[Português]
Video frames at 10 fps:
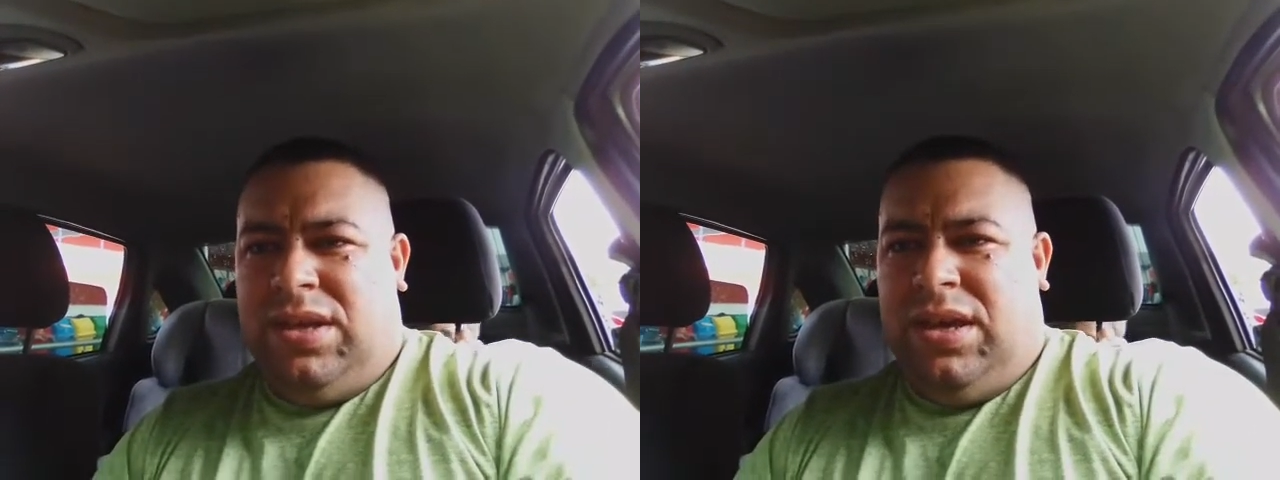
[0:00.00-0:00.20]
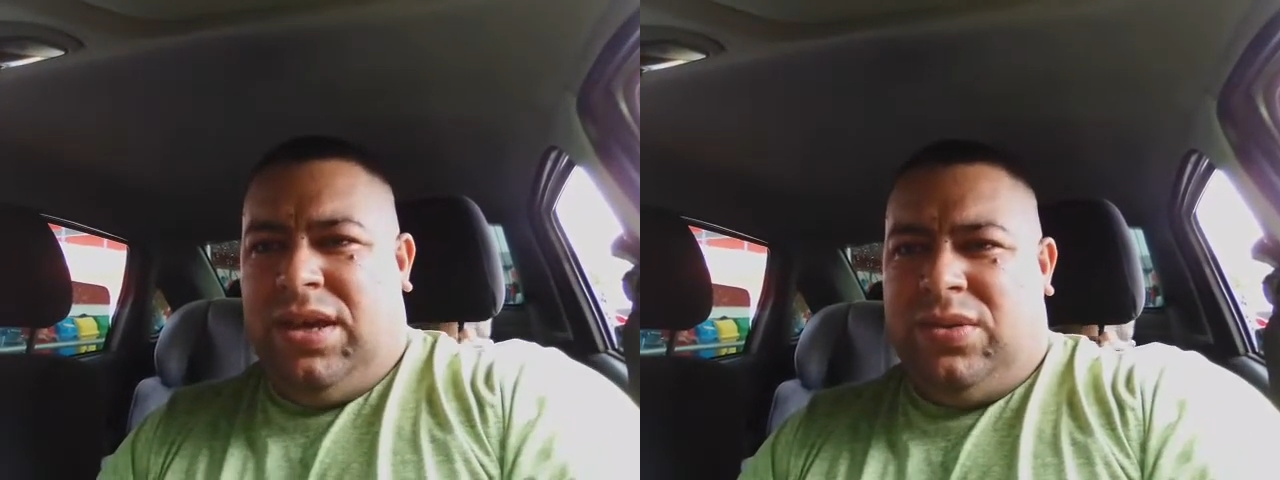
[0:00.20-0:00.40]

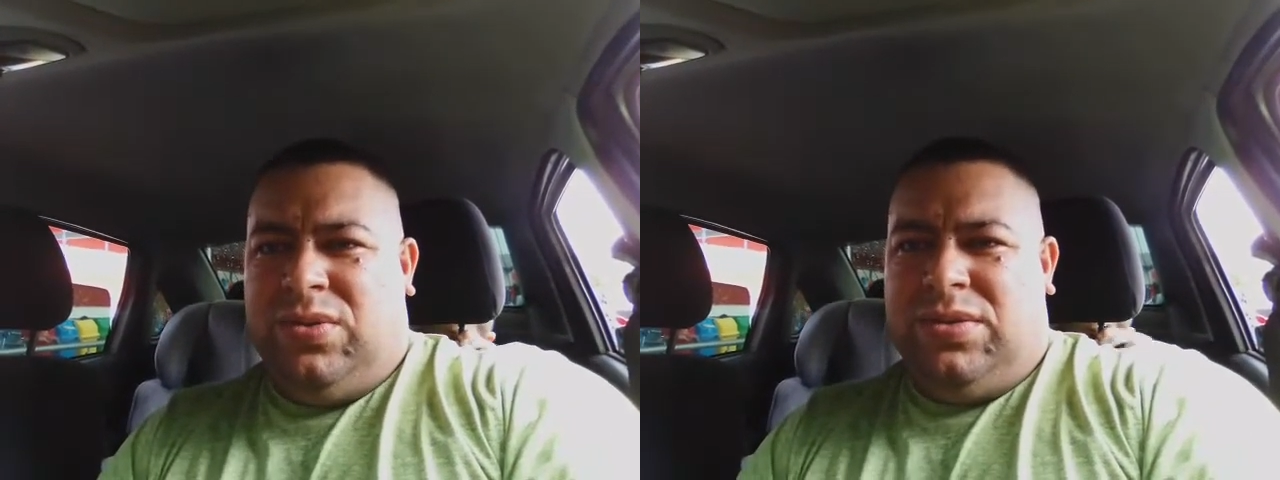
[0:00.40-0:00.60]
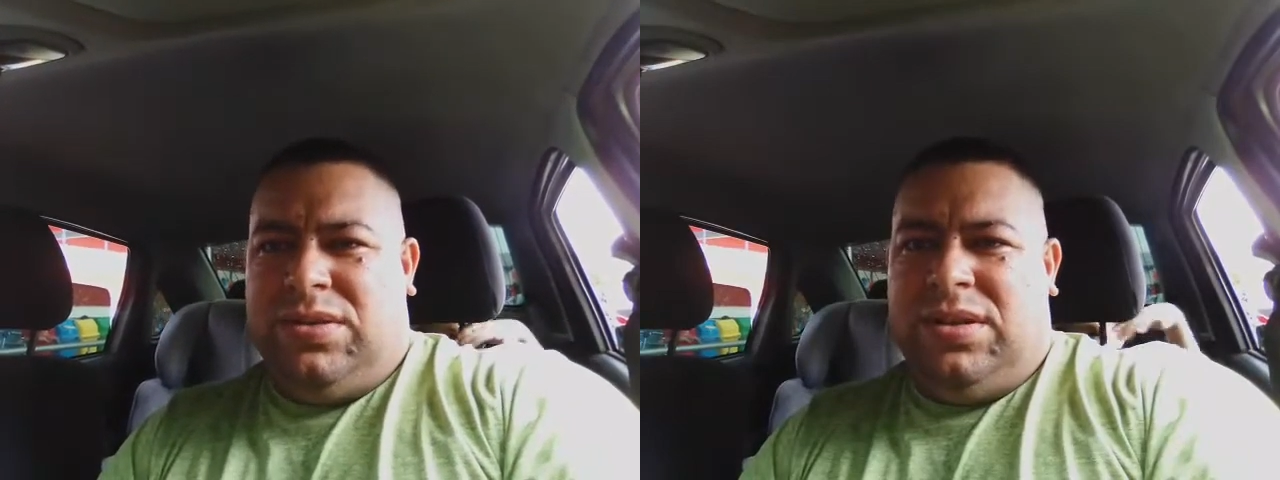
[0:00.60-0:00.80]

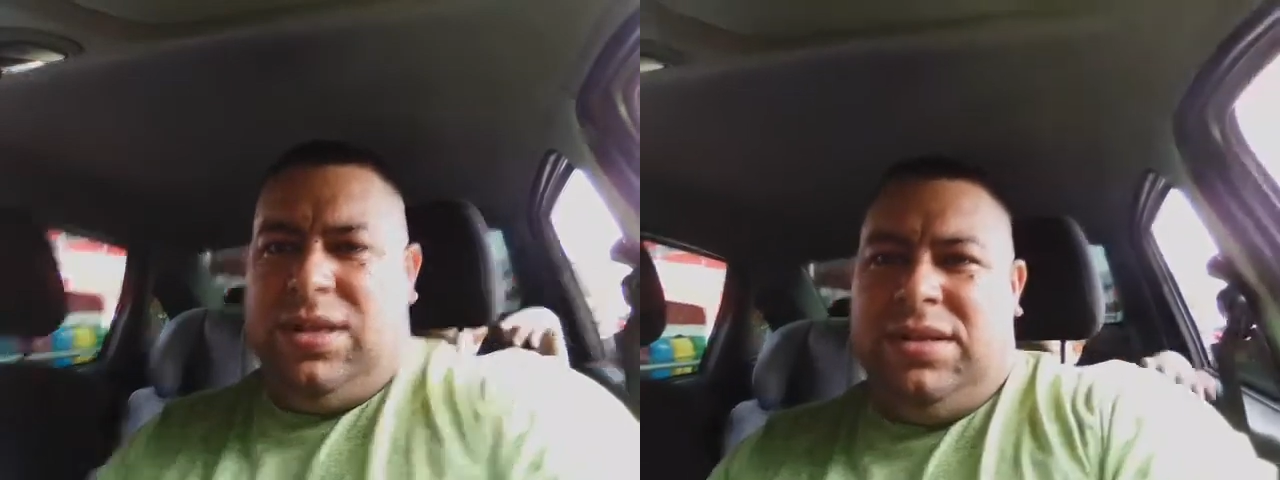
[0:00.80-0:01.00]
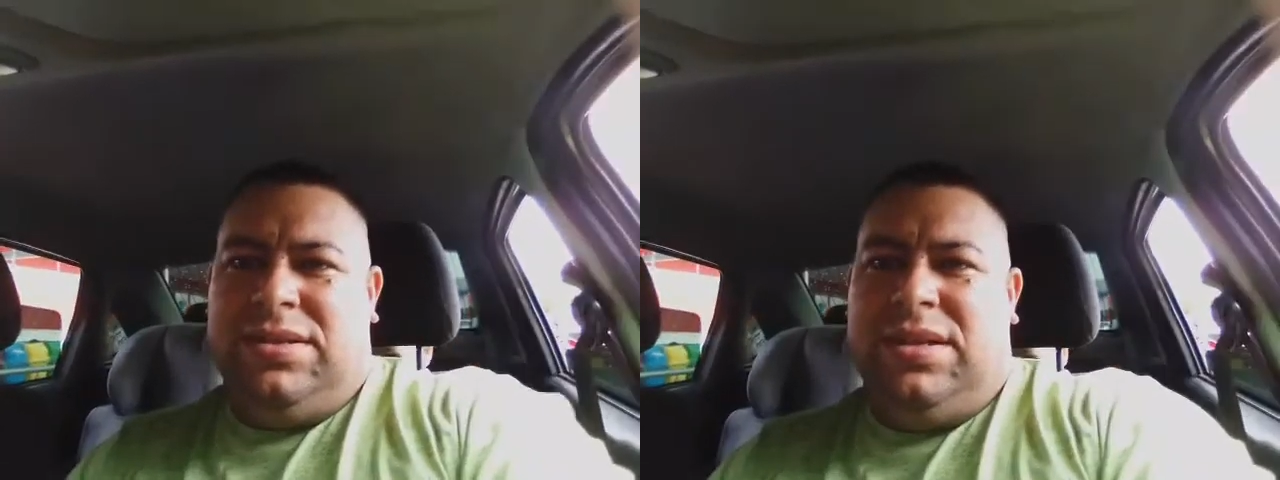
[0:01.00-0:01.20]
500
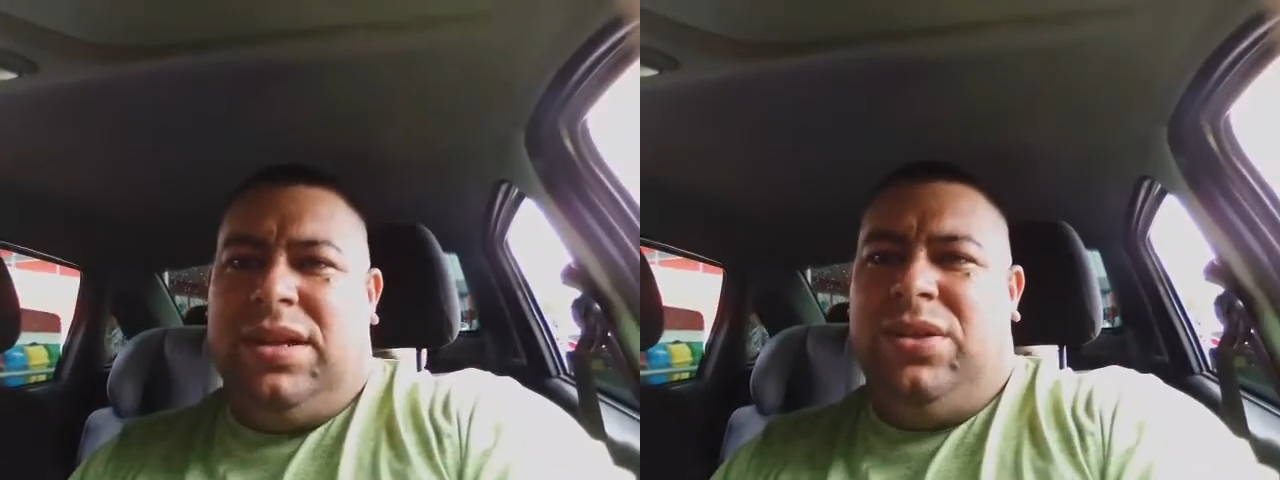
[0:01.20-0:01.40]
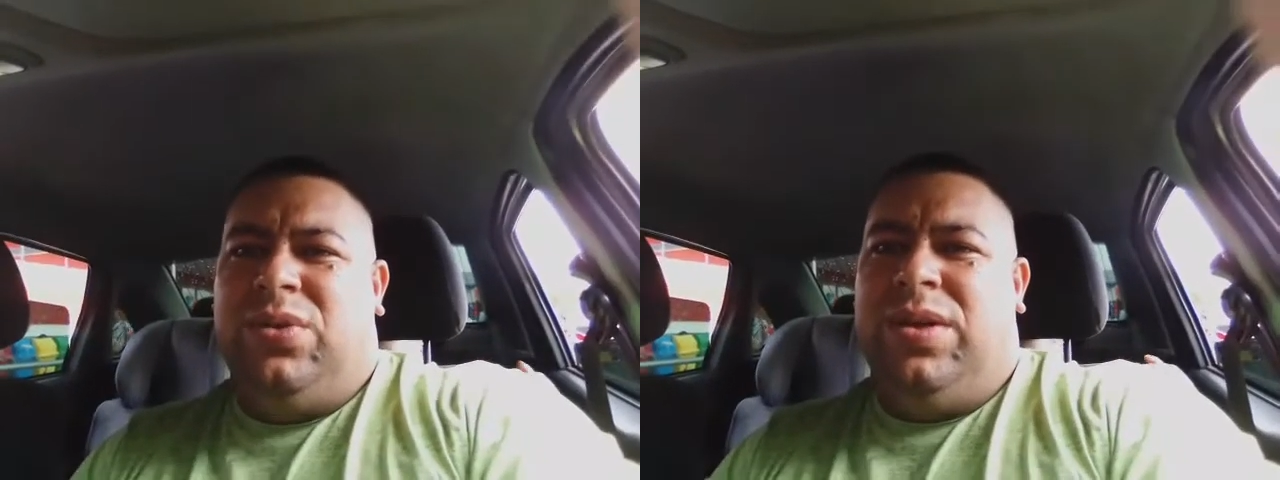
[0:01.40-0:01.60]

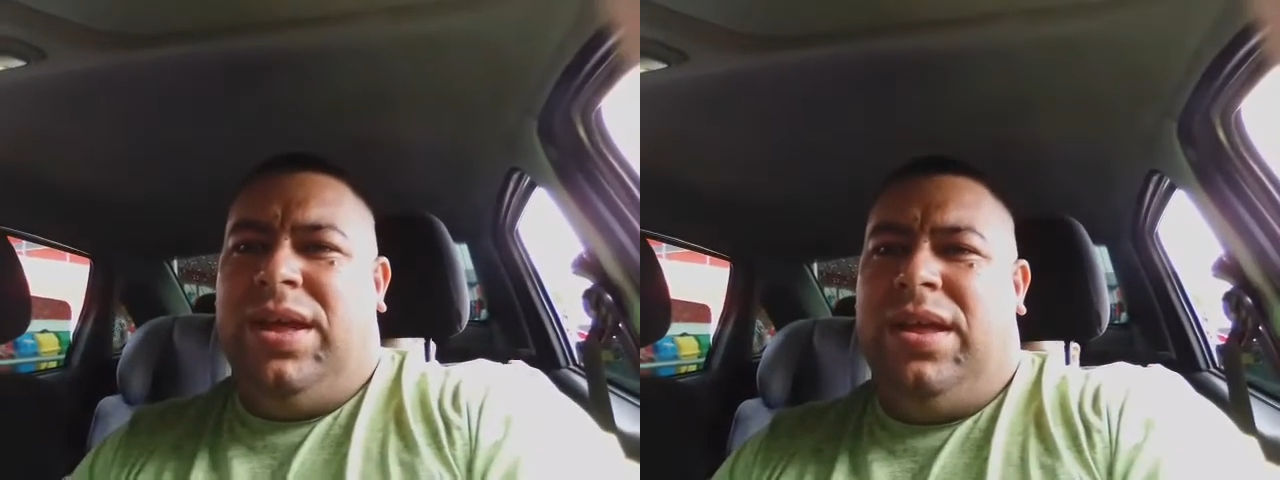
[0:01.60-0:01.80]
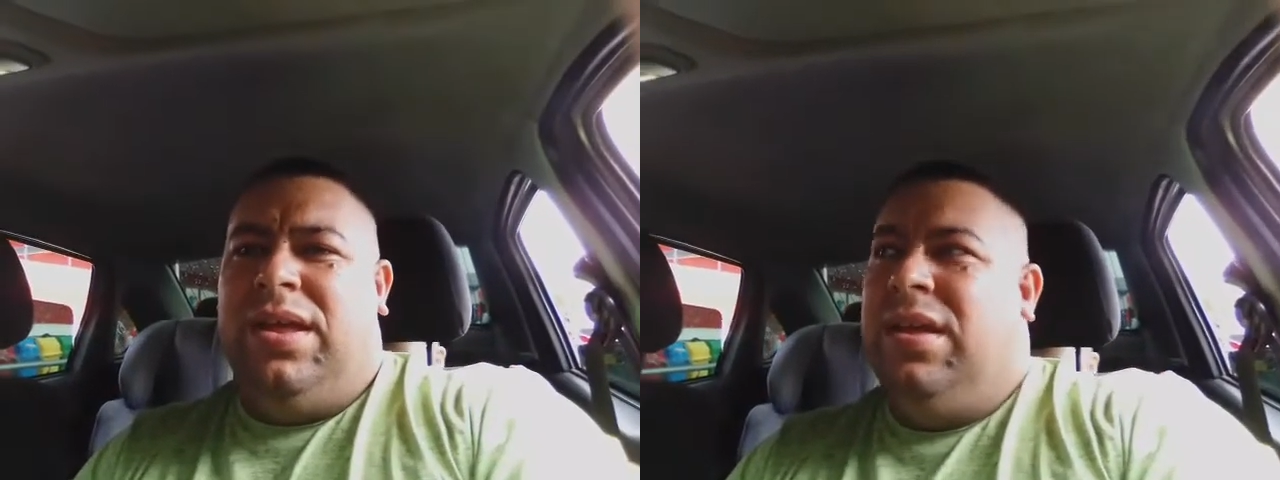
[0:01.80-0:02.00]
inscritos, né?